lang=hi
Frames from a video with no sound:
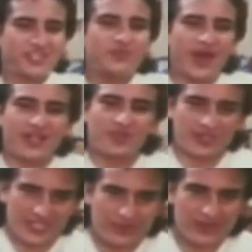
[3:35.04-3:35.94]
जिस भाई ने
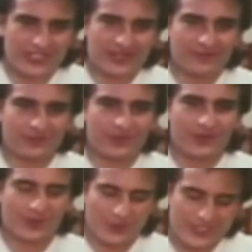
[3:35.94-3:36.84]
तुम्हें जेल भेजा था
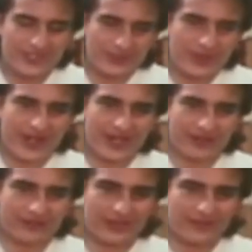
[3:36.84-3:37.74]
उसी ने रिहा
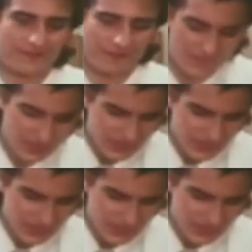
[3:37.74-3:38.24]
करवाया है